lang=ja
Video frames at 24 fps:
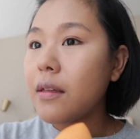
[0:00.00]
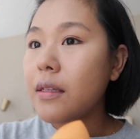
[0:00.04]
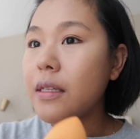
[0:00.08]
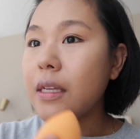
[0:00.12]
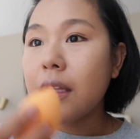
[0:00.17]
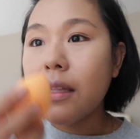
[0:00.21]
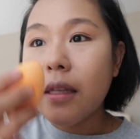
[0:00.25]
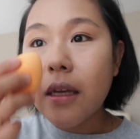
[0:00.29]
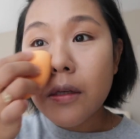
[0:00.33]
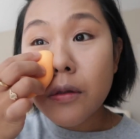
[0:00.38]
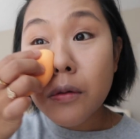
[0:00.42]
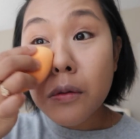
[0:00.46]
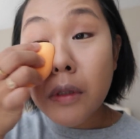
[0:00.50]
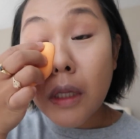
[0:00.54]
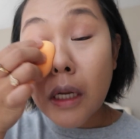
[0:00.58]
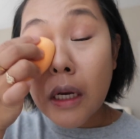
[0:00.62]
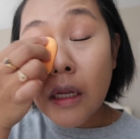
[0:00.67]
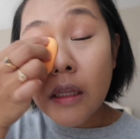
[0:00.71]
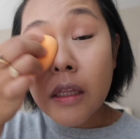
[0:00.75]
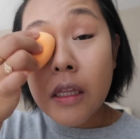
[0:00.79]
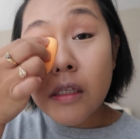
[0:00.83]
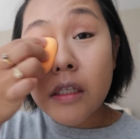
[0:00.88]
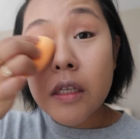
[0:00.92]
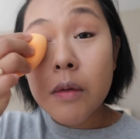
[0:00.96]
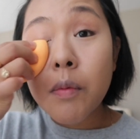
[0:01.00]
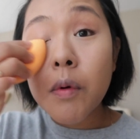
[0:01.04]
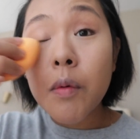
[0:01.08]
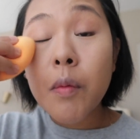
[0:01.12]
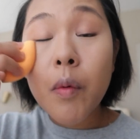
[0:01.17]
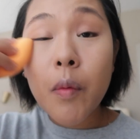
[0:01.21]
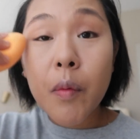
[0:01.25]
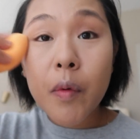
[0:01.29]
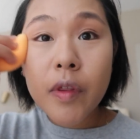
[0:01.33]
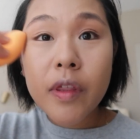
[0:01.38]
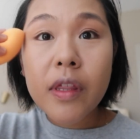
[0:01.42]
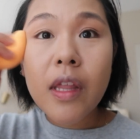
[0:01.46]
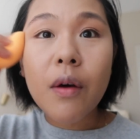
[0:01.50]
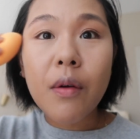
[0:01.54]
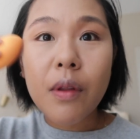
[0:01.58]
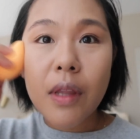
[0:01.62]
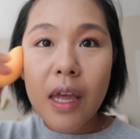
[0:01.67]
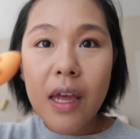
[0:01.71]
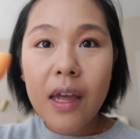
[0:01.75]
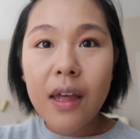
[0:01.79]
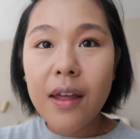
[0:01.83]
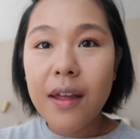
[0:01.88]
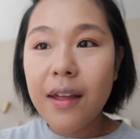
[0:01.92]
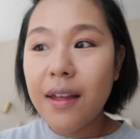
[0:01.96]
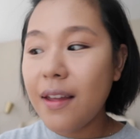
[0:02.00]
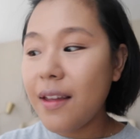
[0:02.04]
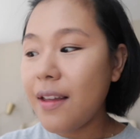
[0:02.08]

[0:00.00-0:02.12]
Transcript: 絶対そうだなって自分も思ったのね。